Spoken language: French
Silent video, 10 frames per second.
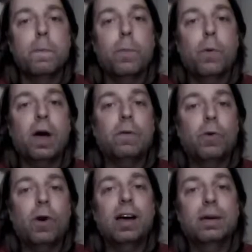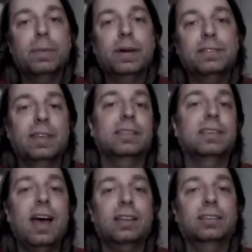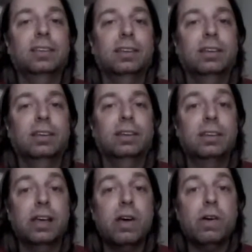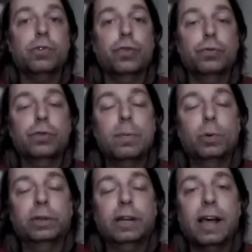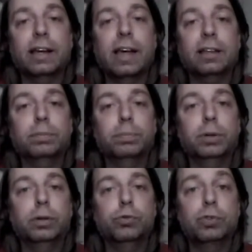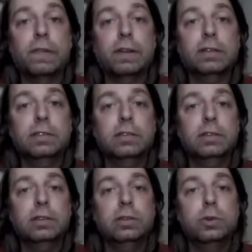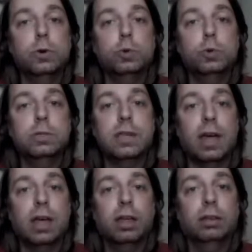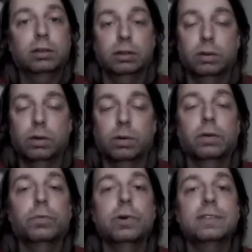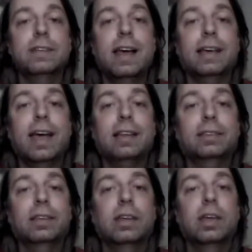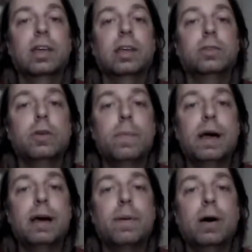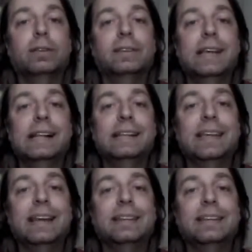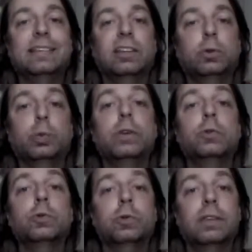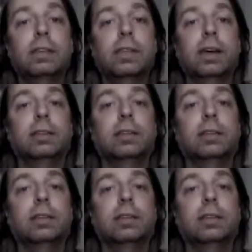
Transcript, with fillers: pour avoir en main cette carte. Et d'ailleurs, je voulais montrer la carte, puis je vous avertis, il y a du sang. Donc, voici la carte de Balabar telle qu'elle était tatouée sur sa tête.